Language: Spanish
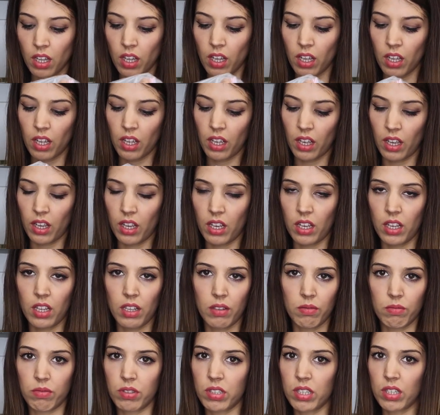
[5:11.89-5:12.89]

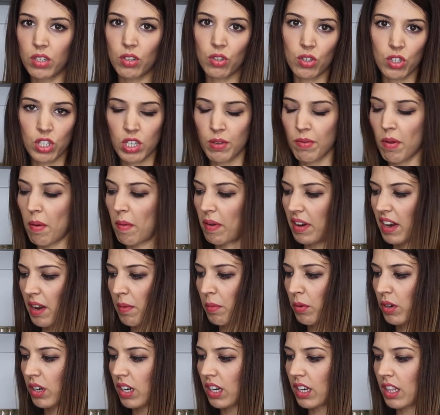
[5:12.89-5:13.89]
eh, si no se me van
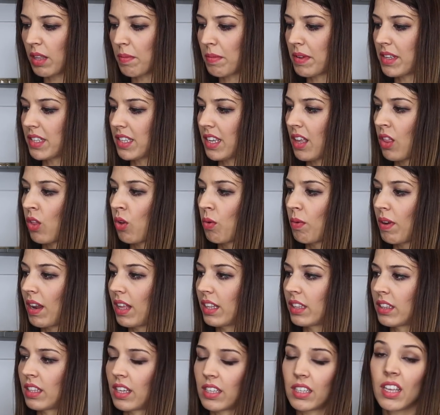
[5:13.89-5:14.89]
a poner demasiado
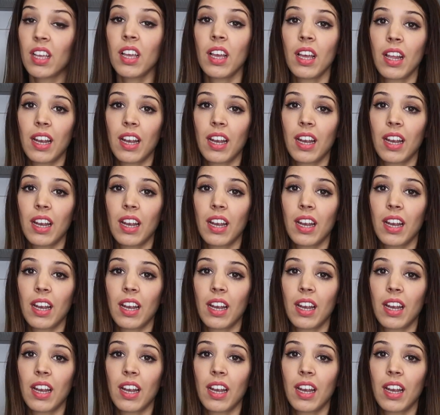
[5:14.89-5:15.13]
blandas.